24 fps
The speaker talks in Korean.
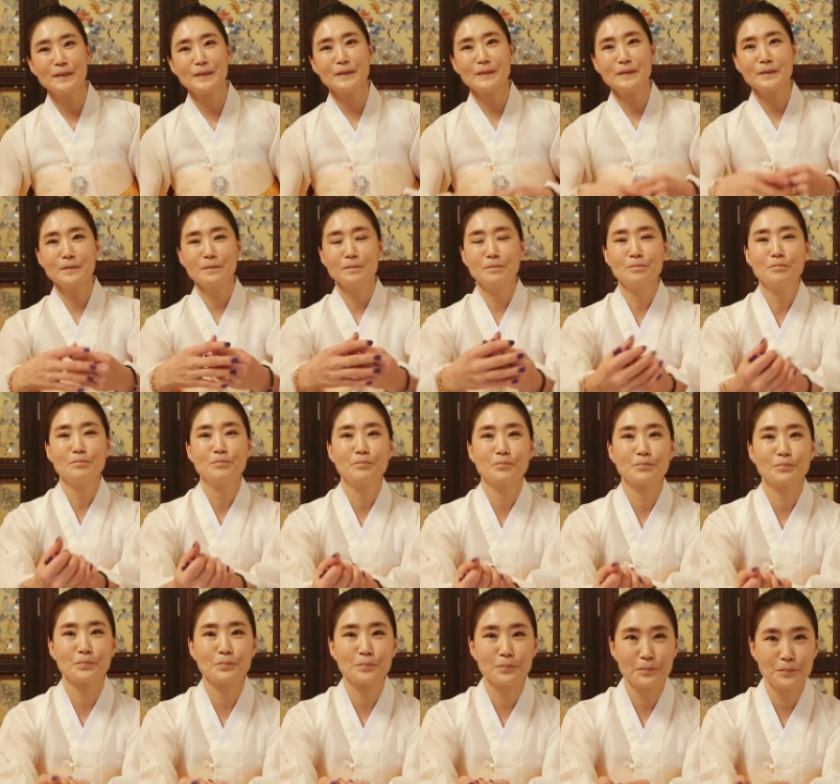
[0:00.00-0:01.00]
요즘 음. 어떤
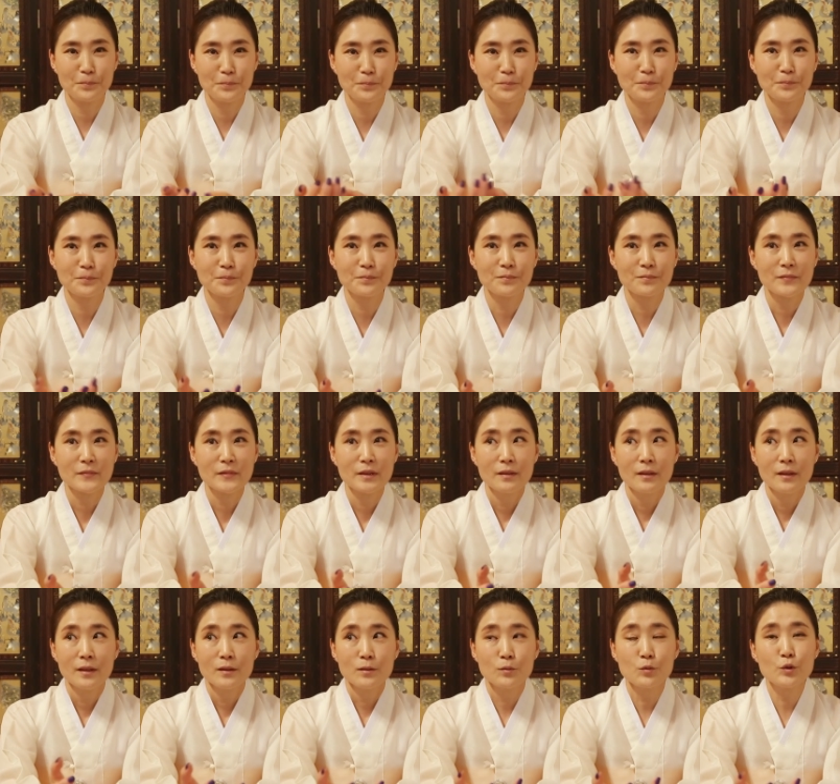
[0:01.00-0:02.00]
기도 많이 하세요?
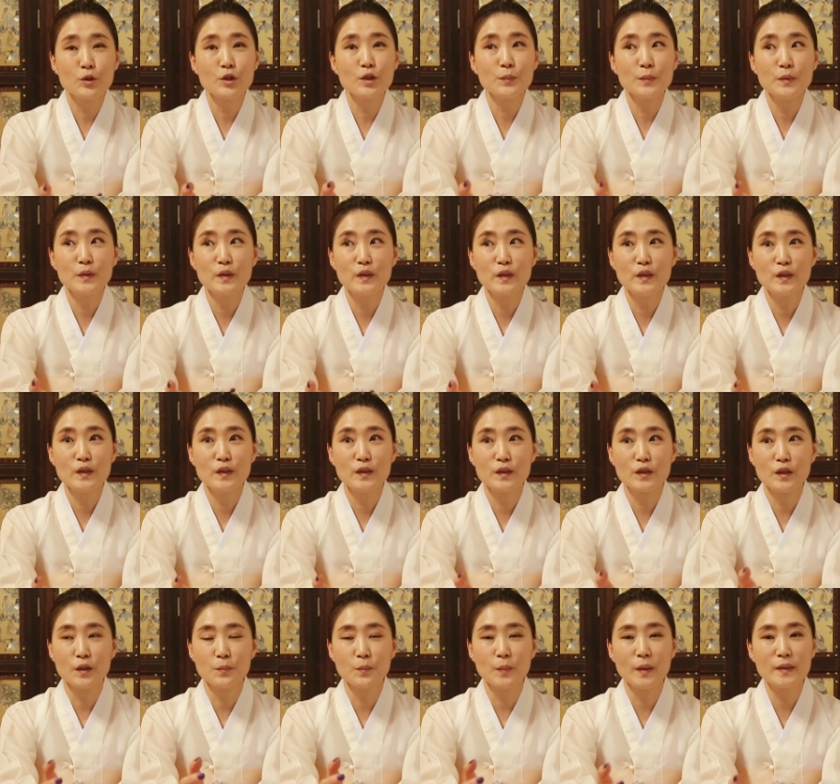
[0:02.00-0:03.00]
요즘은
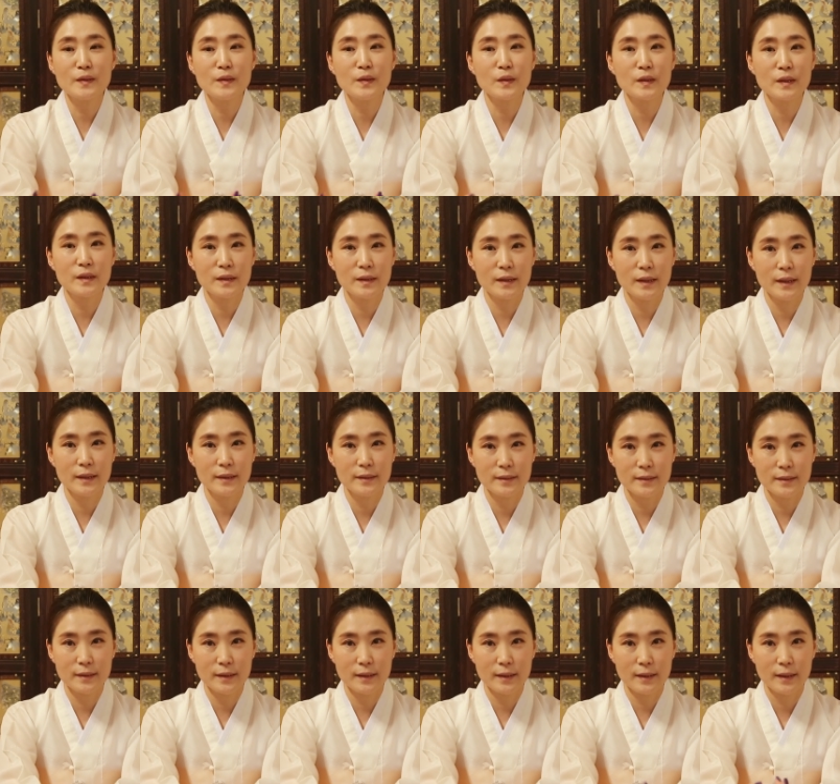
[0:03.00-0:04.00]
전반적인 게
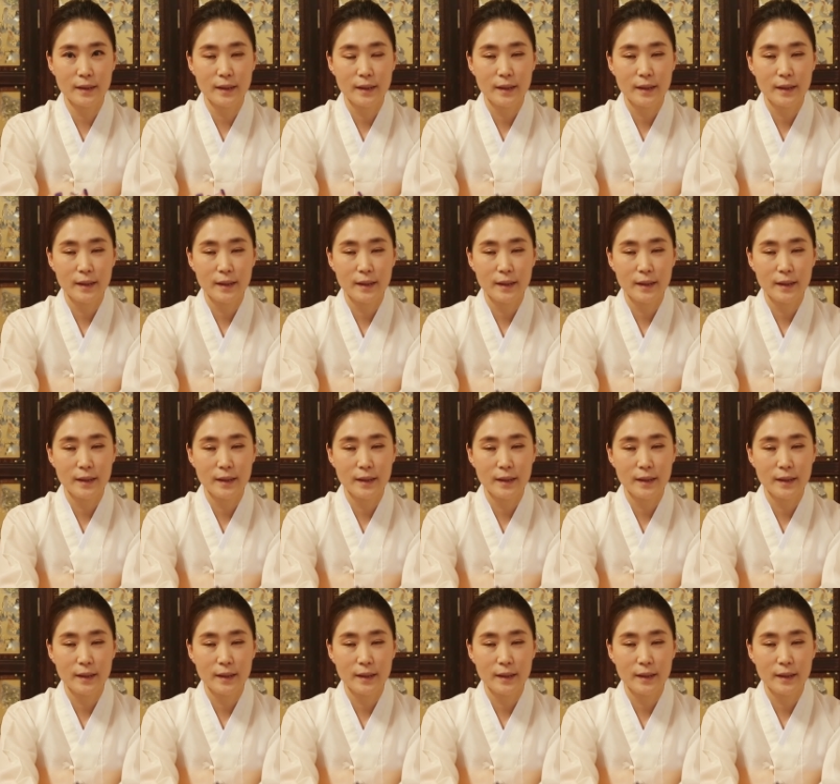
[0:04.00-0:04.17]
이제